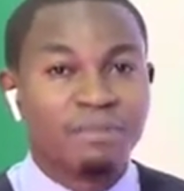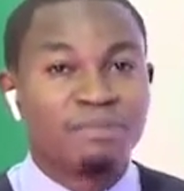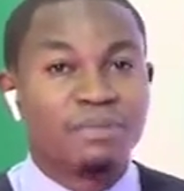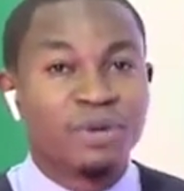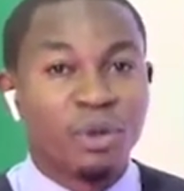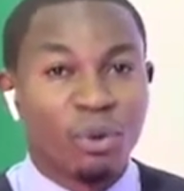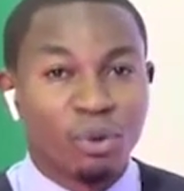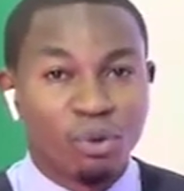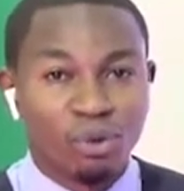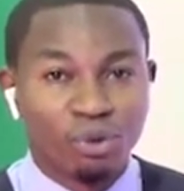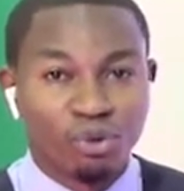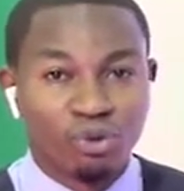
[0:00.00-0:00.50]

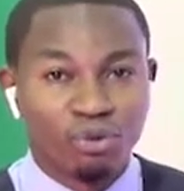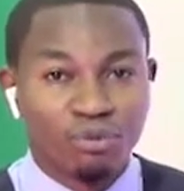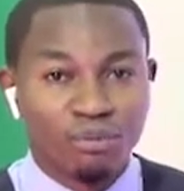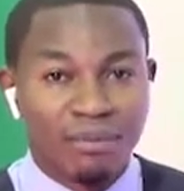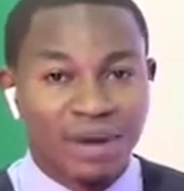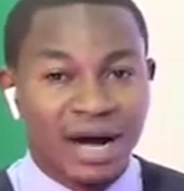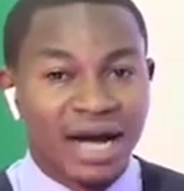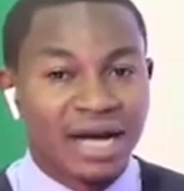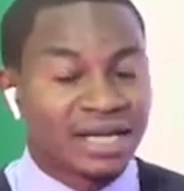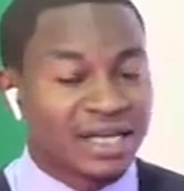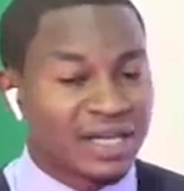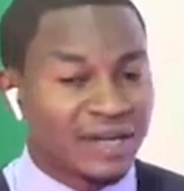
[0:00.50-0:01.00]
Piron
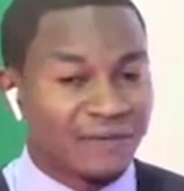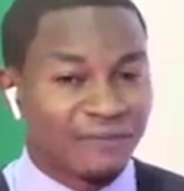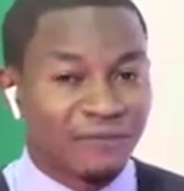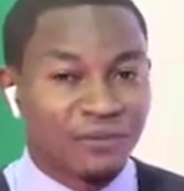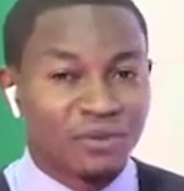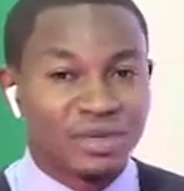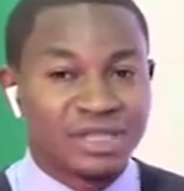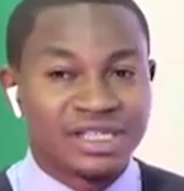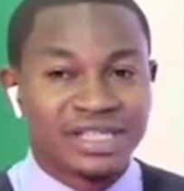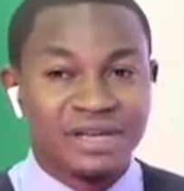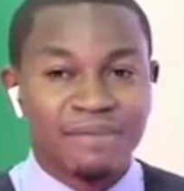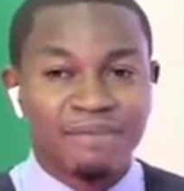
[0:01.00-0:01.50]
Tumba, qui
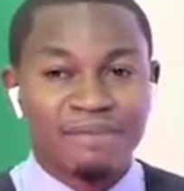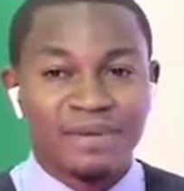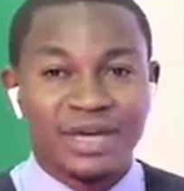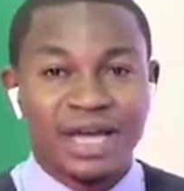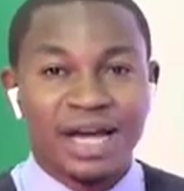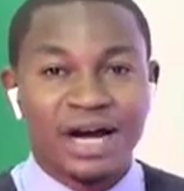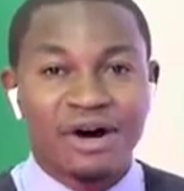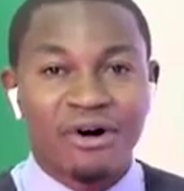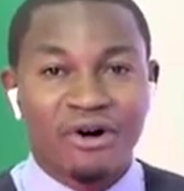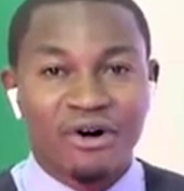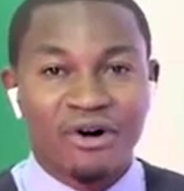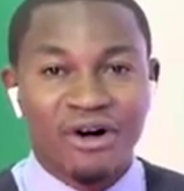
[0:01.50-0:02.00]
foule ses
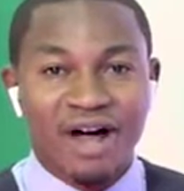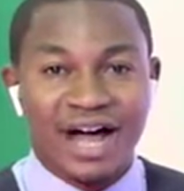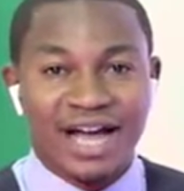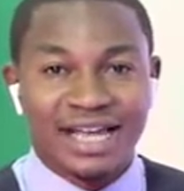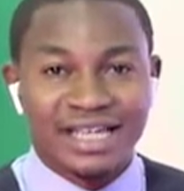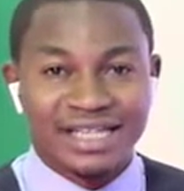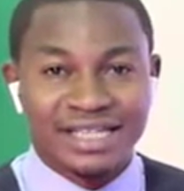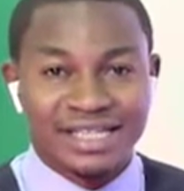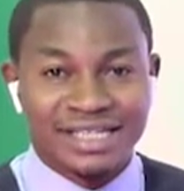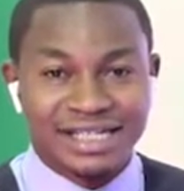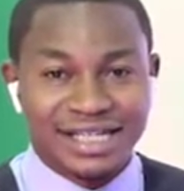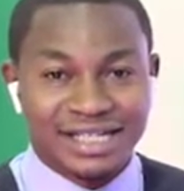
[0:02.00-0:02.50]
pieds encore à
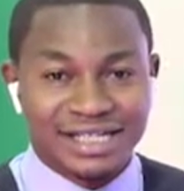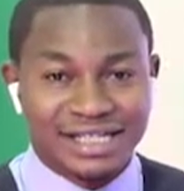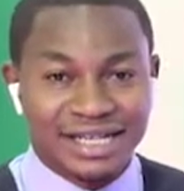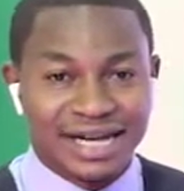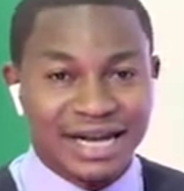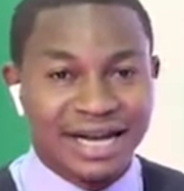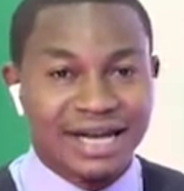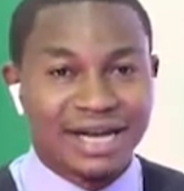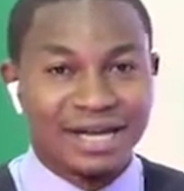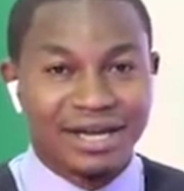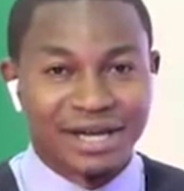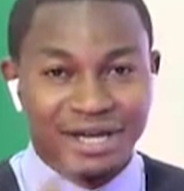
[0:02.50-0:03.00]

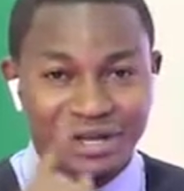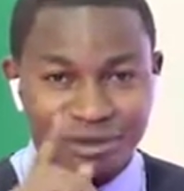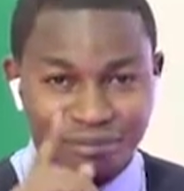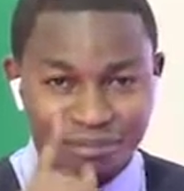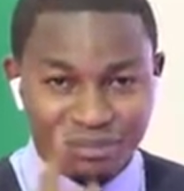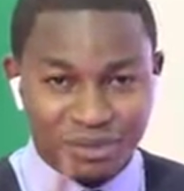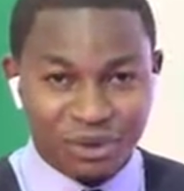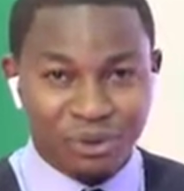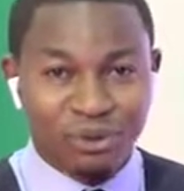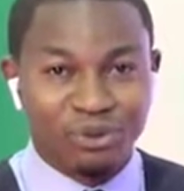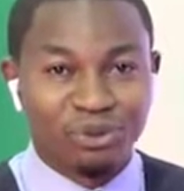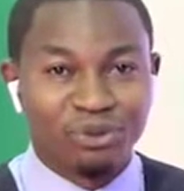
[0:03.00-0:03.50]
Kinshasa
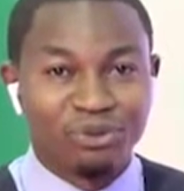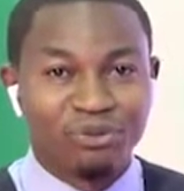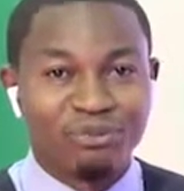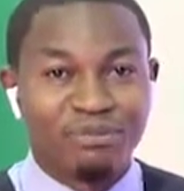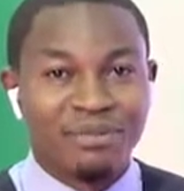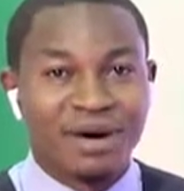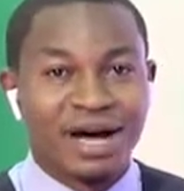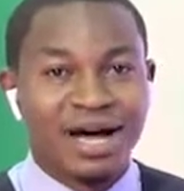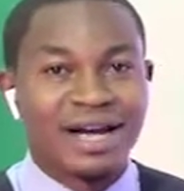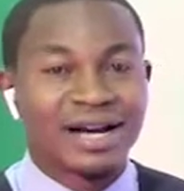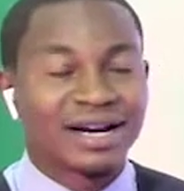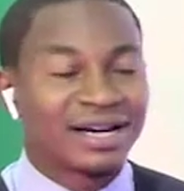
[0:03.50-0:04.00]
Piron
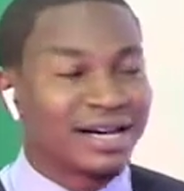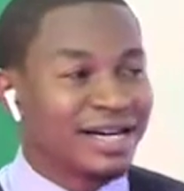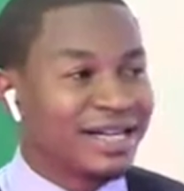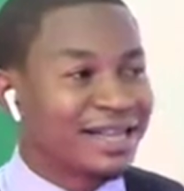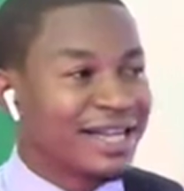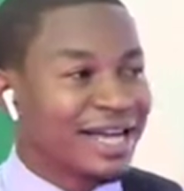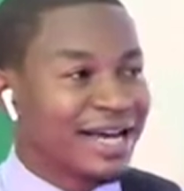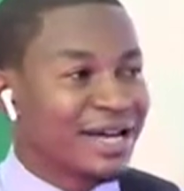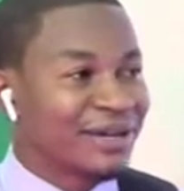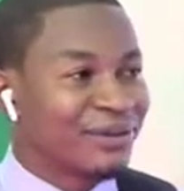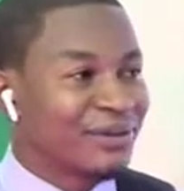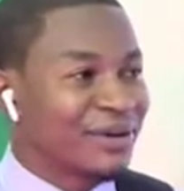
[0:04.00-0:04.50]
Toumba,
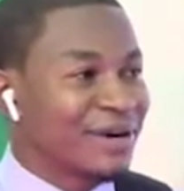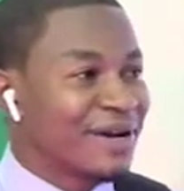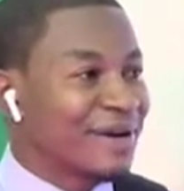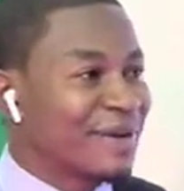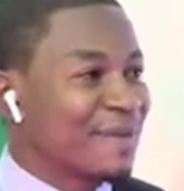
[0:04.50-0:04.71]
merci. à toi.